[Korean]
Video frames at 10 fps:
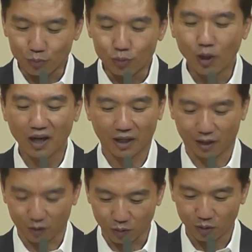부하게
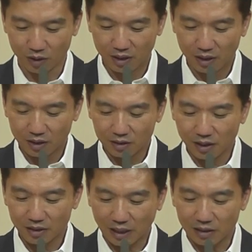하고
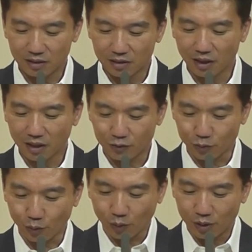그의 딸을 그에게
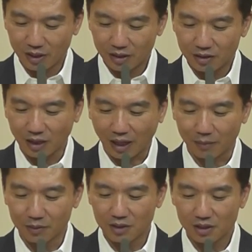주고 그
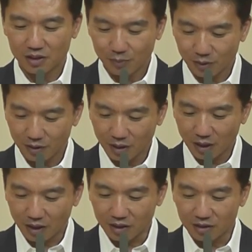아버지의 집을
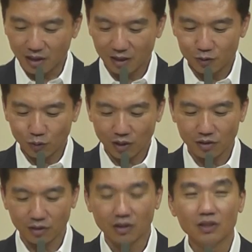이스라엘
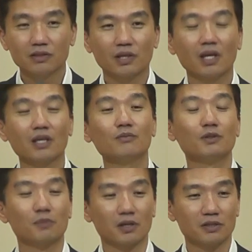중에서
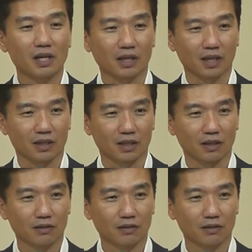세금을 면제하게 하리라.